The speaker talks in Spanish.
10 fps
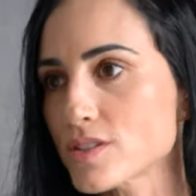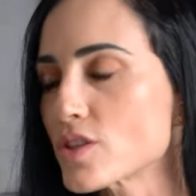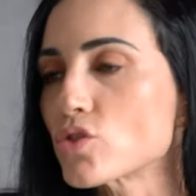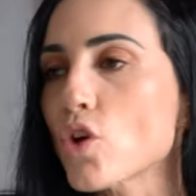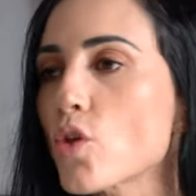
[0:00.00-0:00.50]

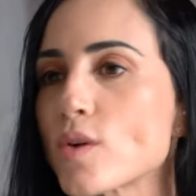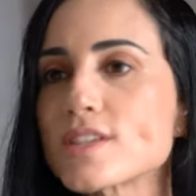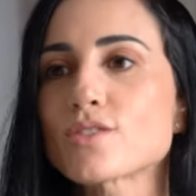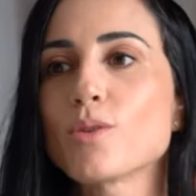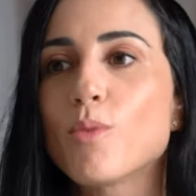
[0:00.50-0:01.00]
Si todo
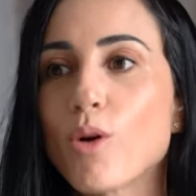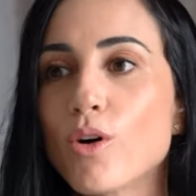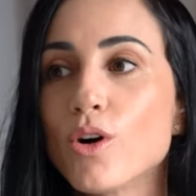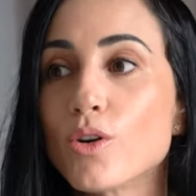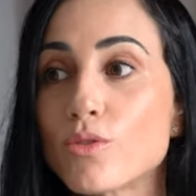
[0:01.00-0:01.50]
es
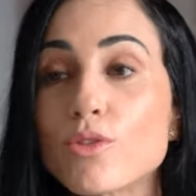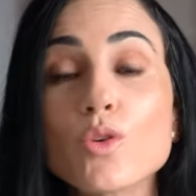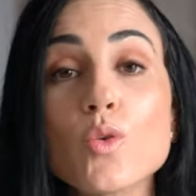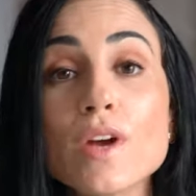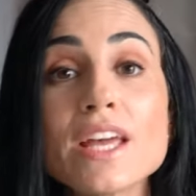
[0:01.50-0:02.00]
como
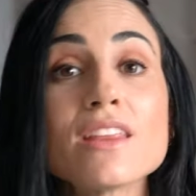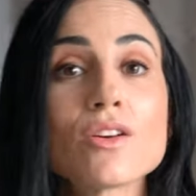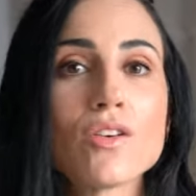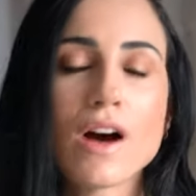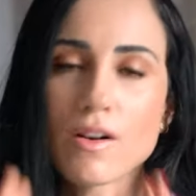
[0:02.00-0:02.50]
fluido,